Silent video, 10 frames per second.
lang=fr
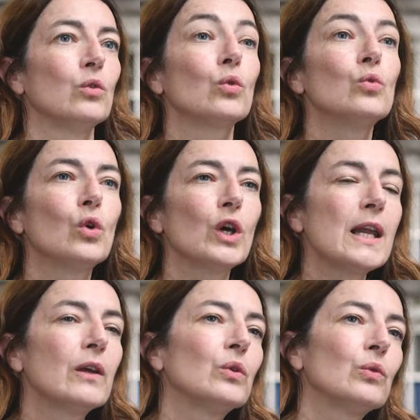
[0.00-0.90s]
Donc nous
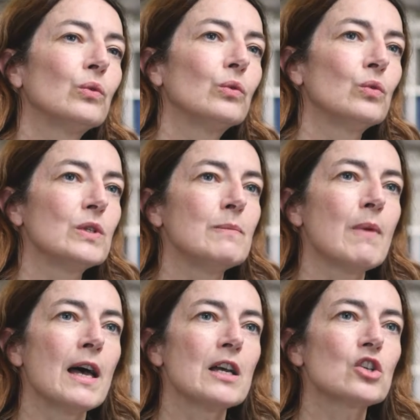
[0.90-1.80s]
collectons nos
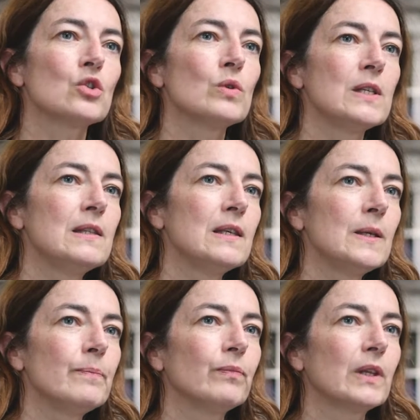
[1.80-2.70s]
images, nos
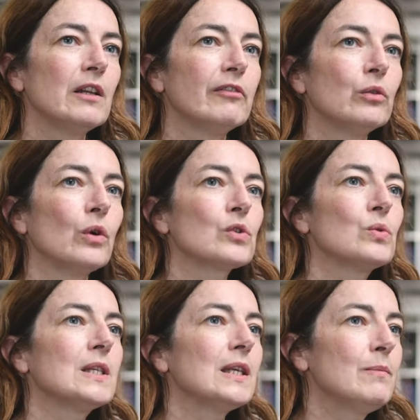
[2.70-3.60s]
idées, qu'il faut
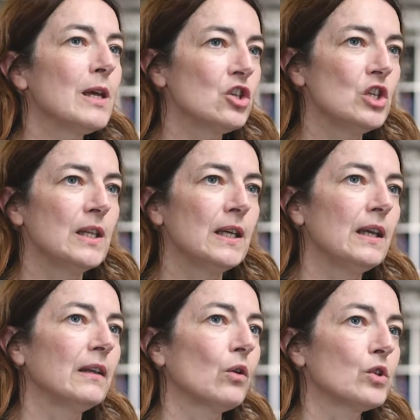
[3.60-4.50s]
ensuite
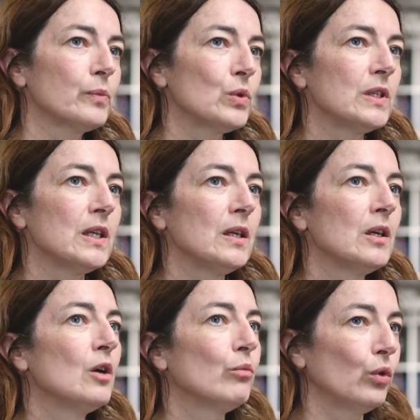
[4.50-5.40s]
imaginer et transposer
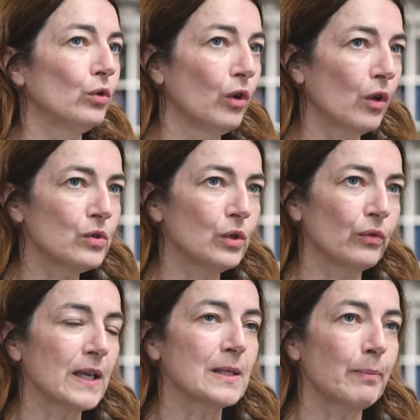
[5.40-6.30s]
pour une grande
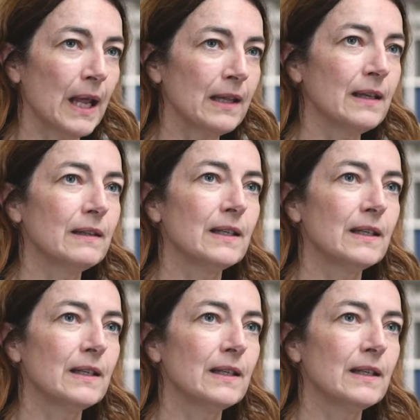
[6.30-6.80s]
surface plane,